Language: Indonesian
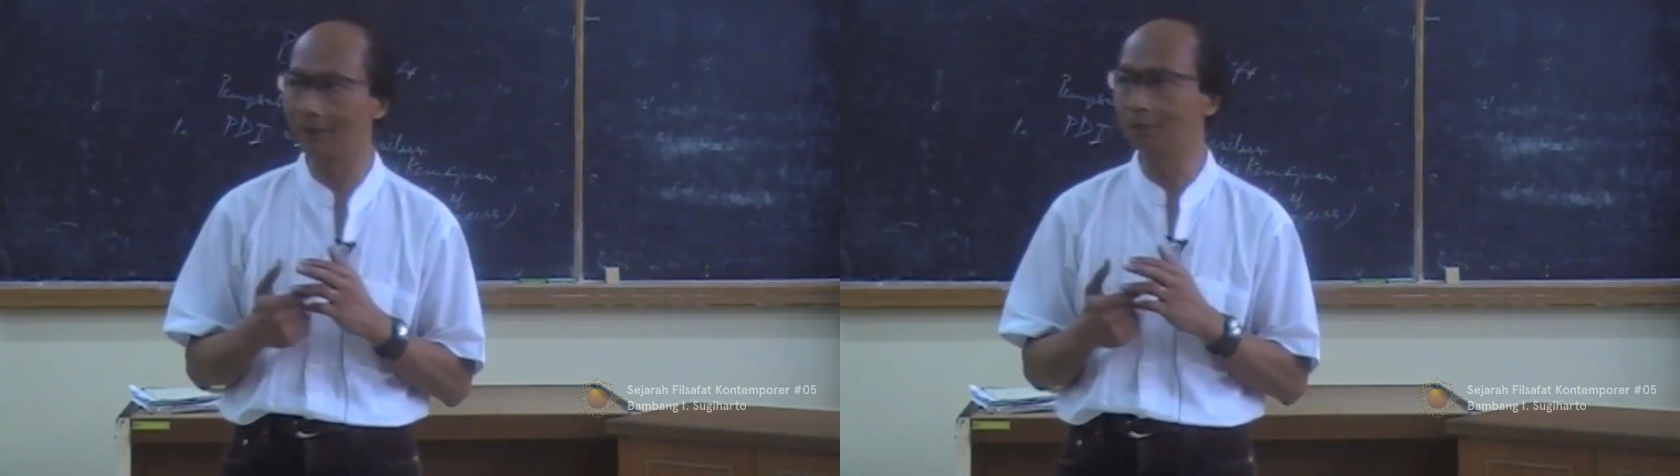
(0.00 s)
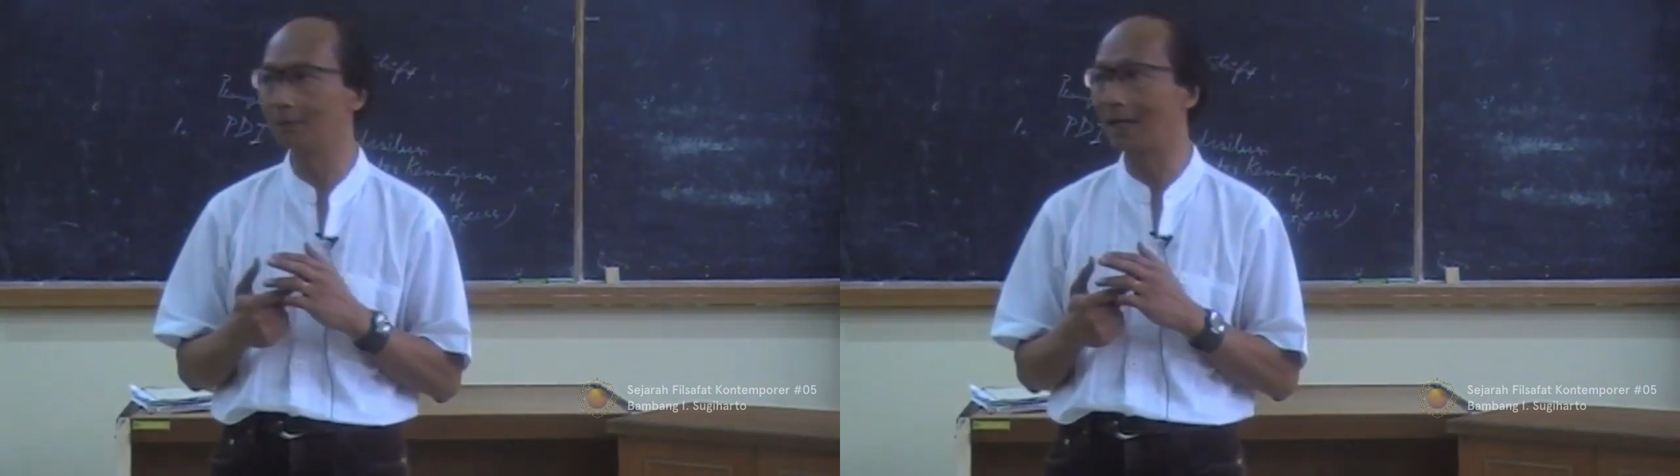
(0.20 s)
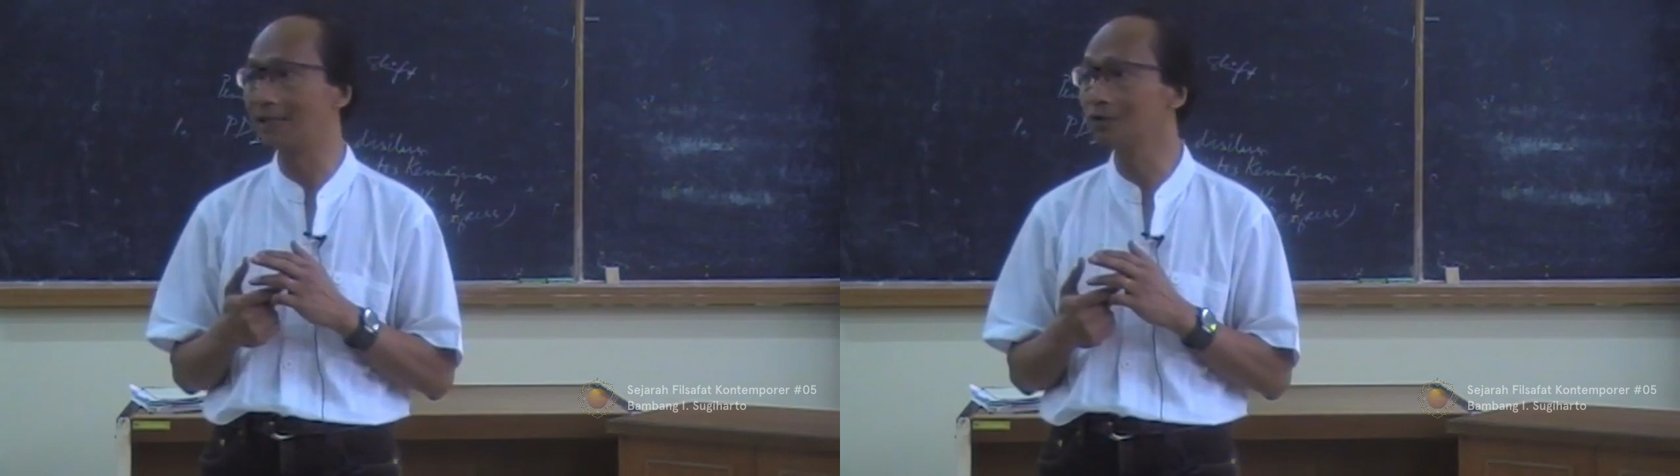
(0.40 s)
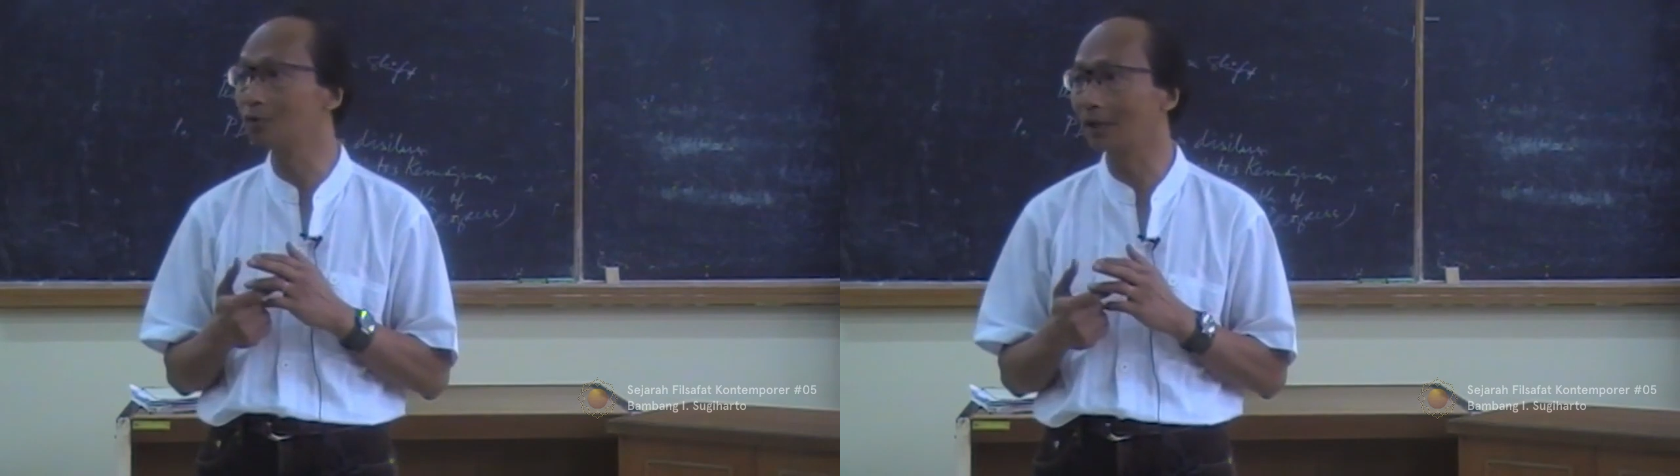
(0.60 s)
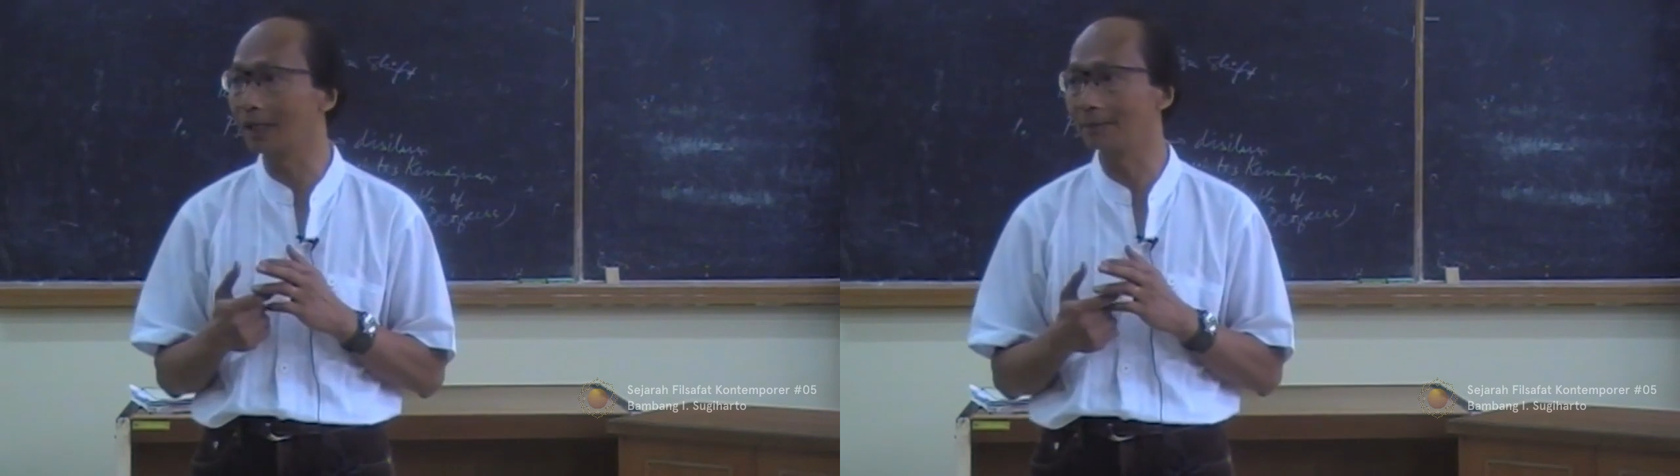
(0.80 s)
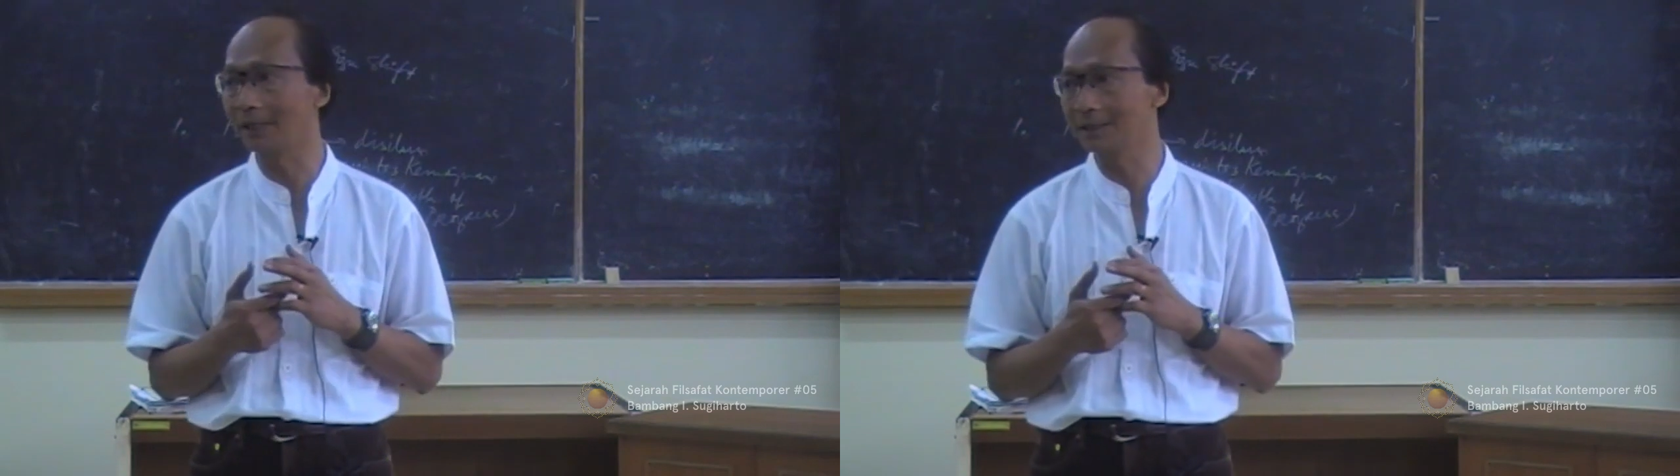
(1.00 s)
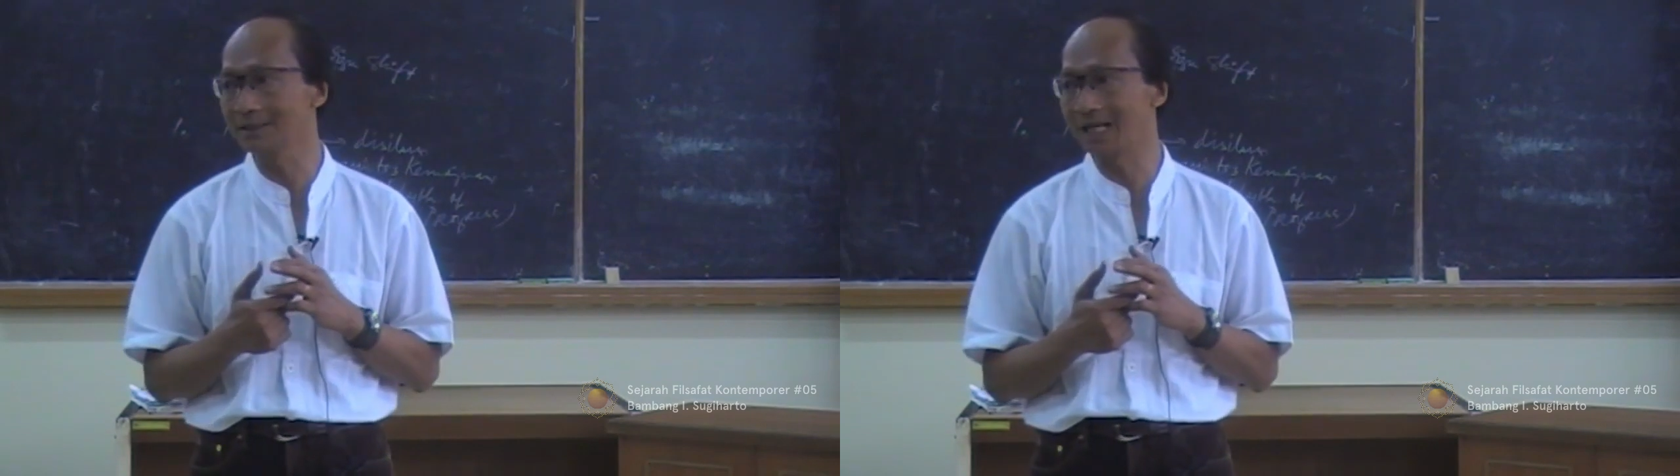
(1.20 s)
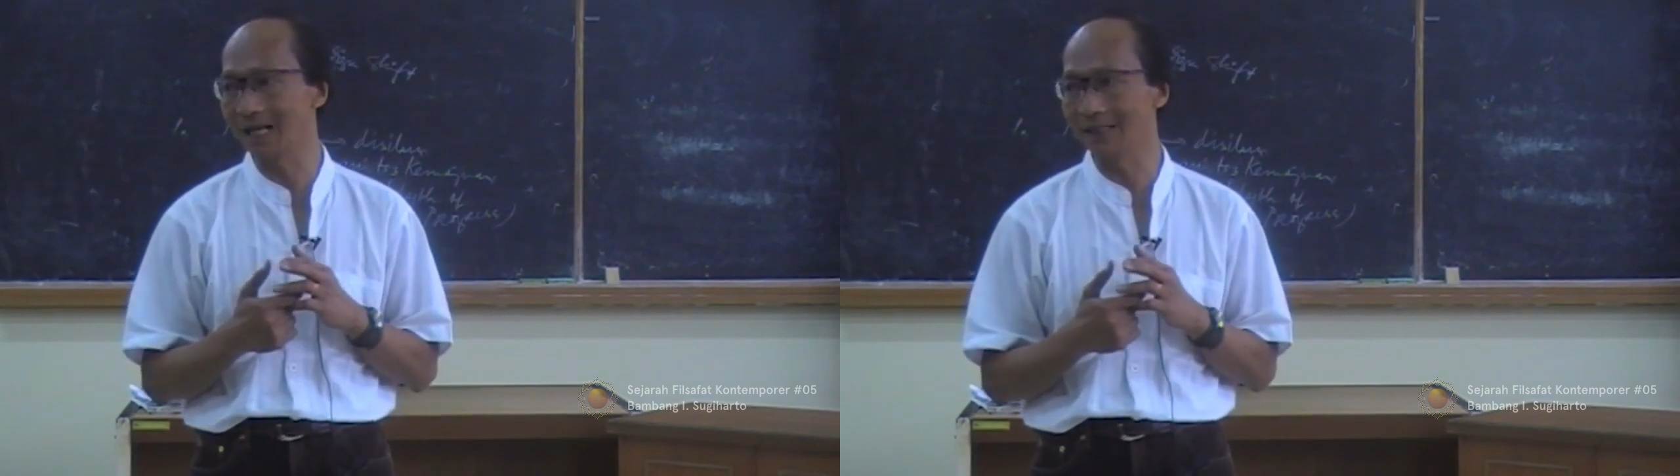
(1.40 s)
mampu menghancurkan pada
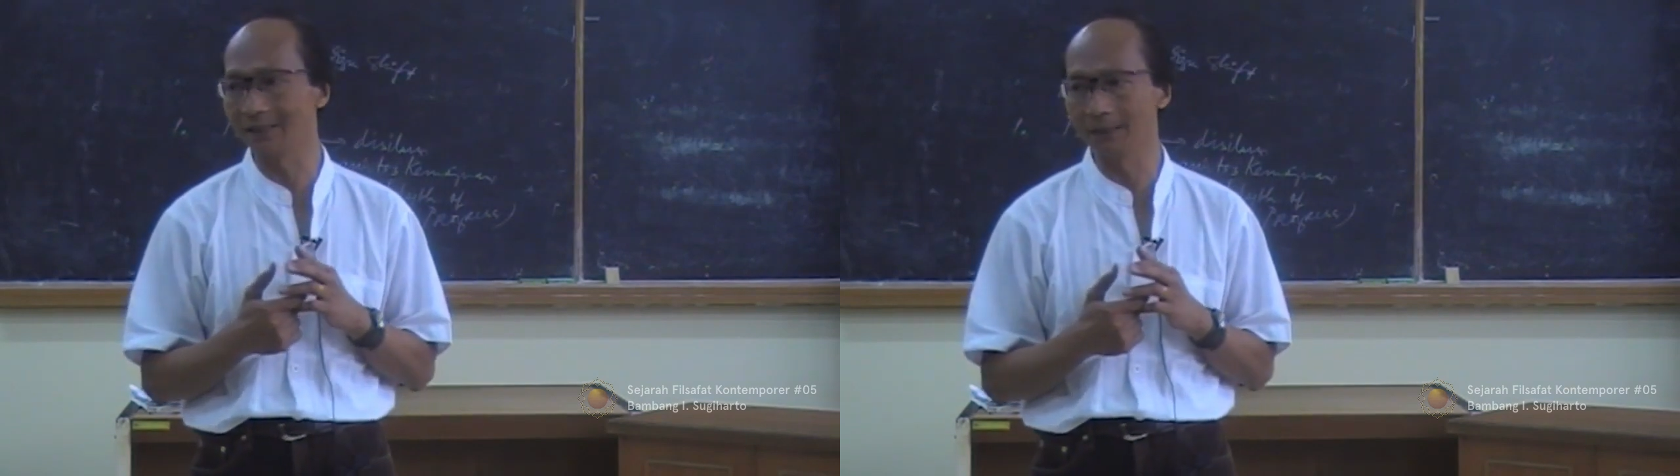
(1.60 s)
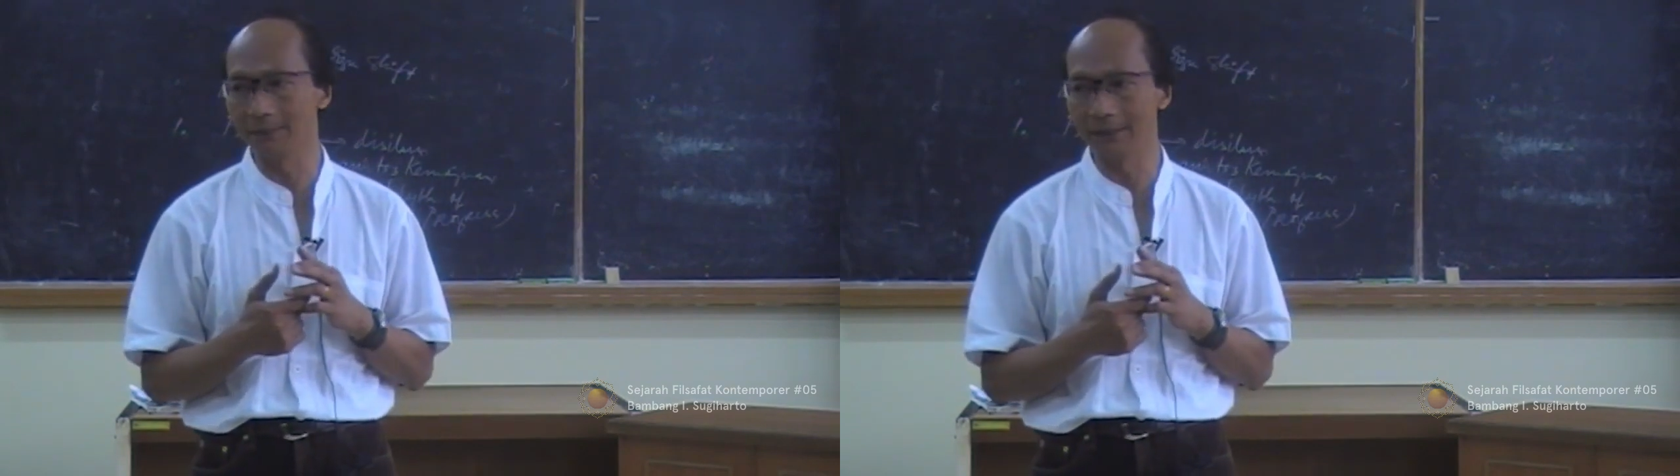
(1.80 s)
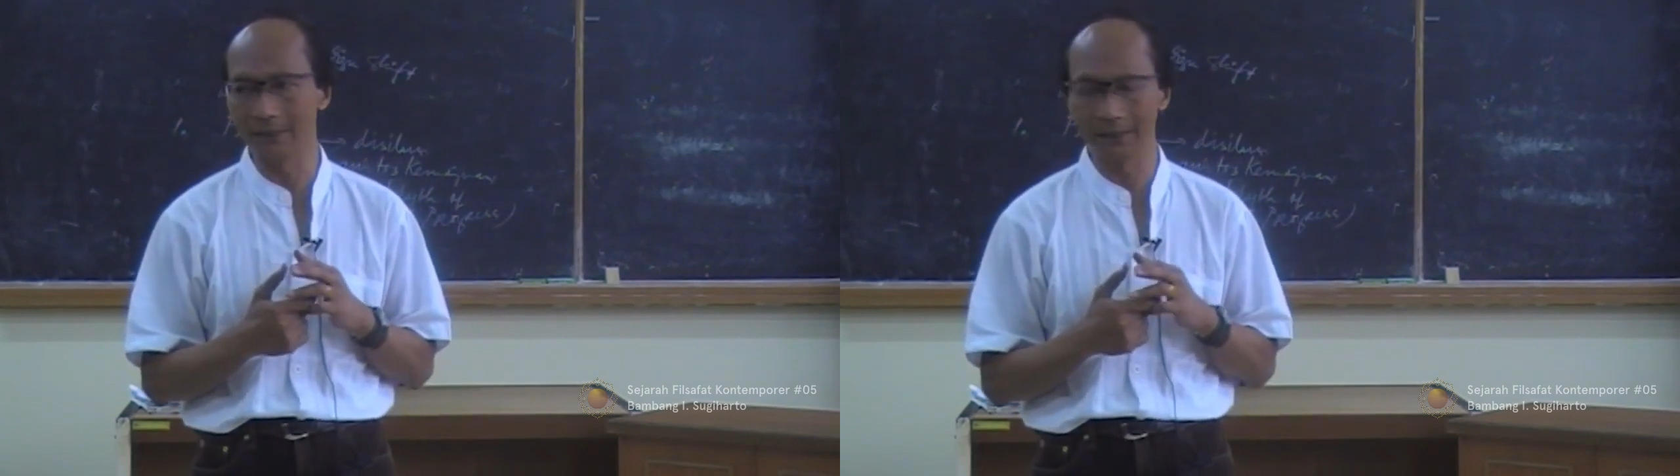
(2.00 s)
skala yang lebih